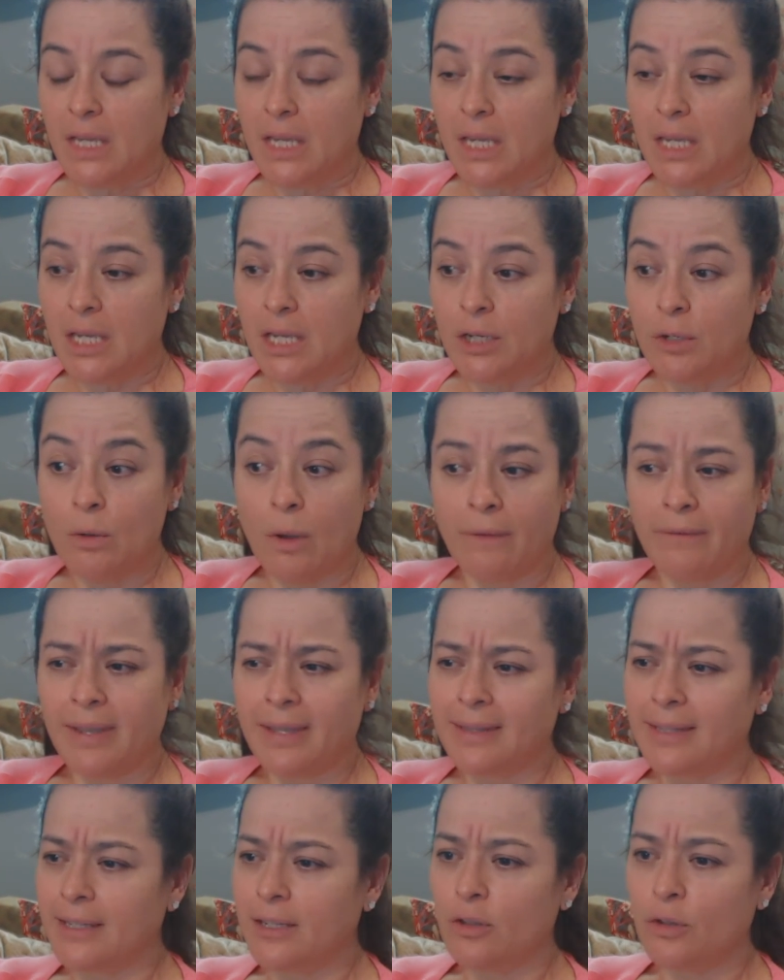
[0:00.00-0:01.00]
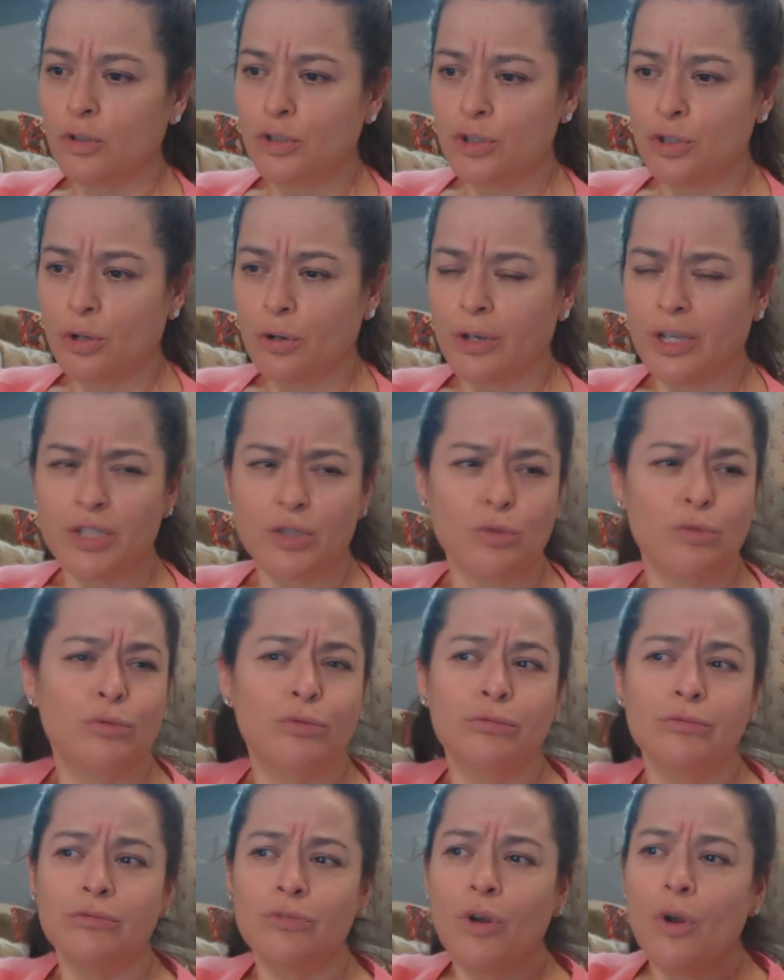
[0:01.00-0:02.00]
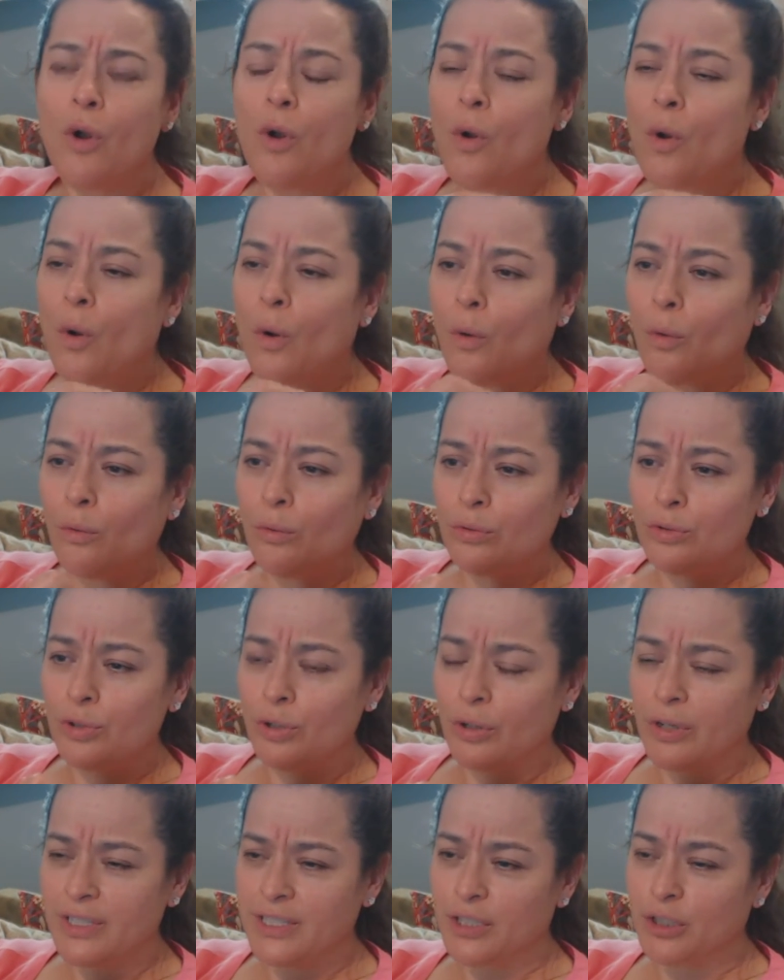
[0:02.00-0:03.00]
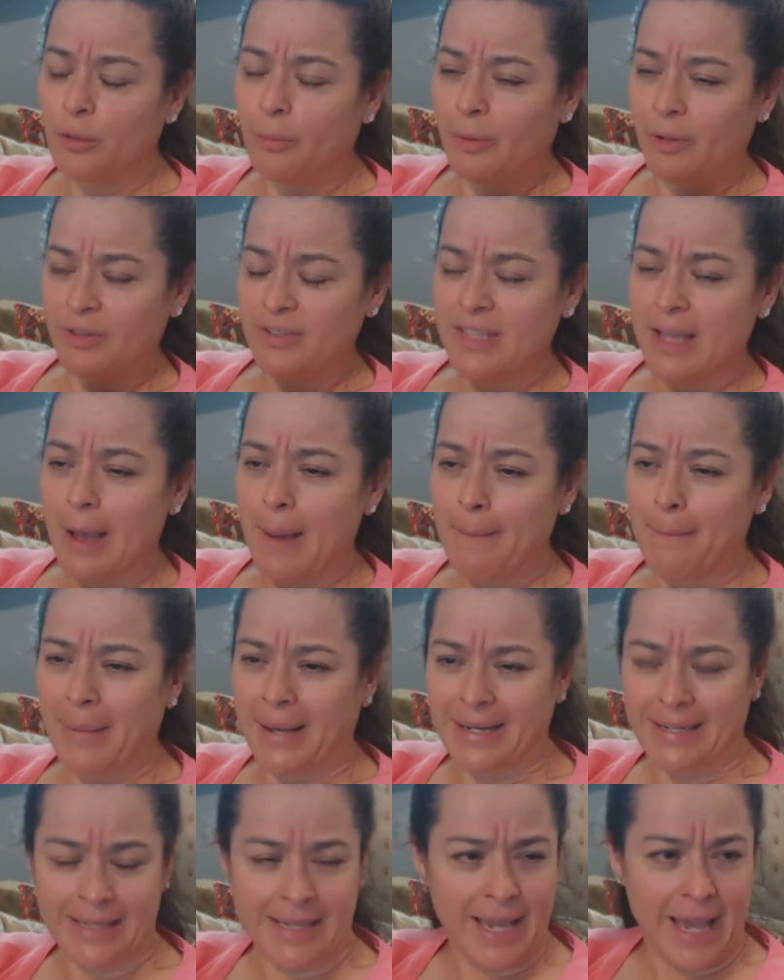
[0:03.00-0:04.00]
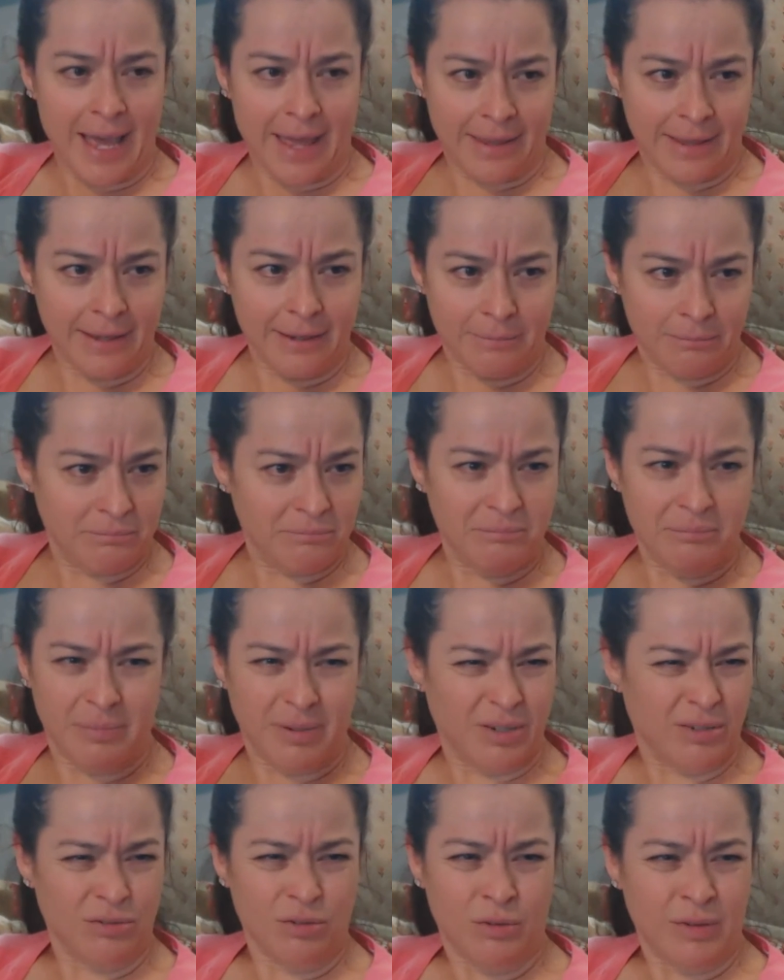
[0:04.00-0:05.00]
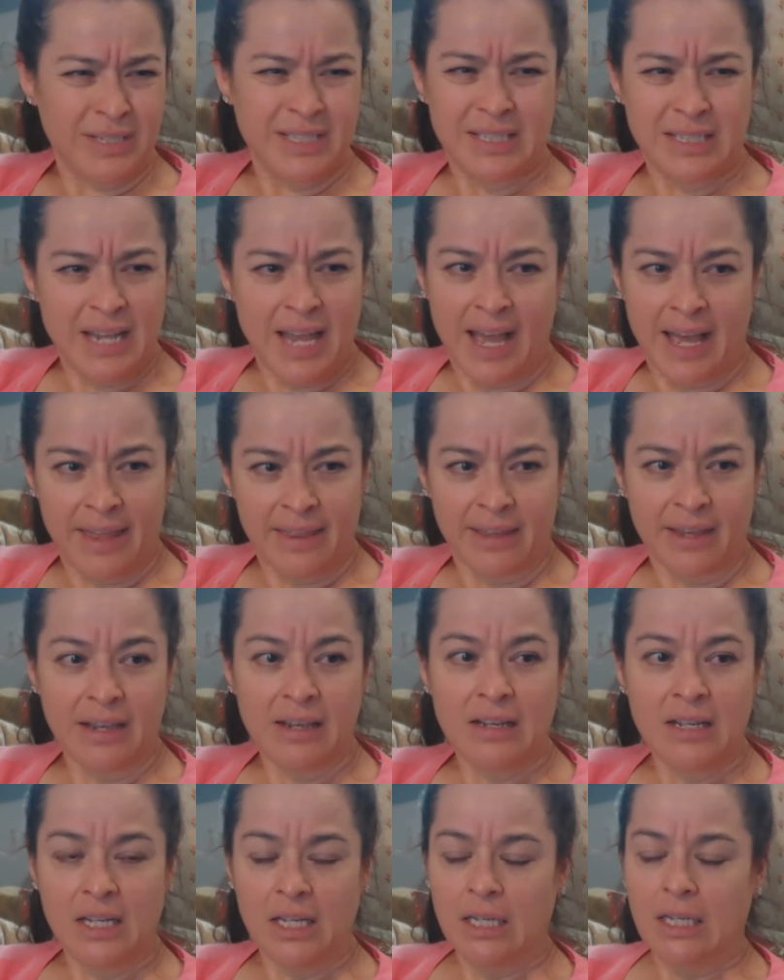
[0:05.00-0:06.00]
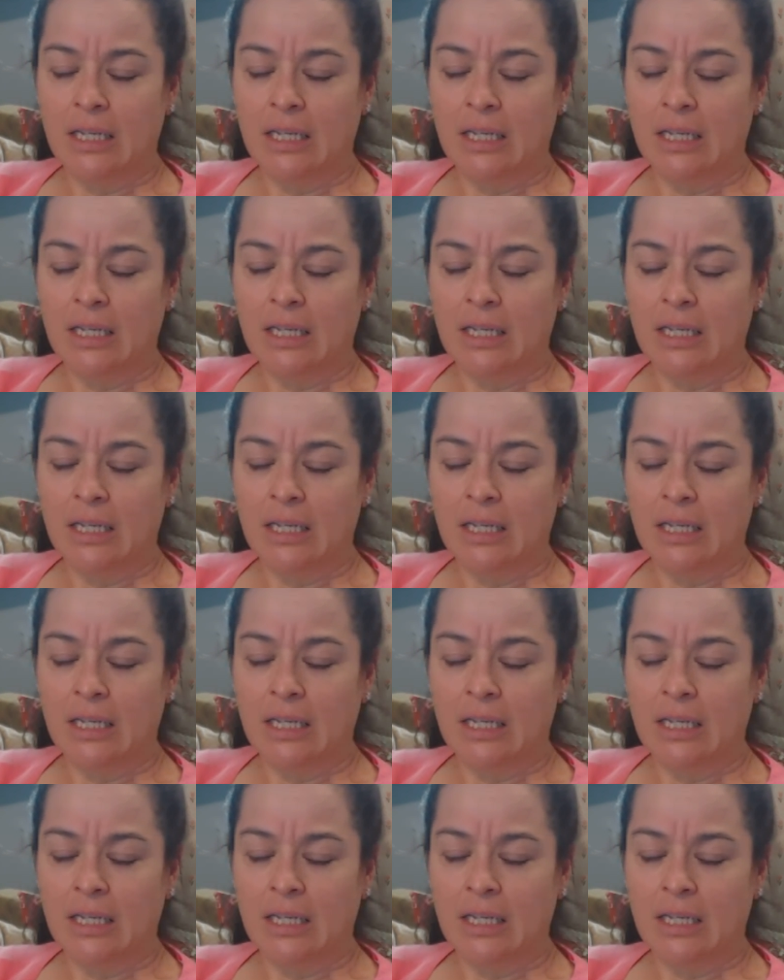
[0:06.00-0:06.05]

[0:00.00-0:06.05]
y no había tenido choques, un, un choquecito, pero estaba parqueada, pero no es nada.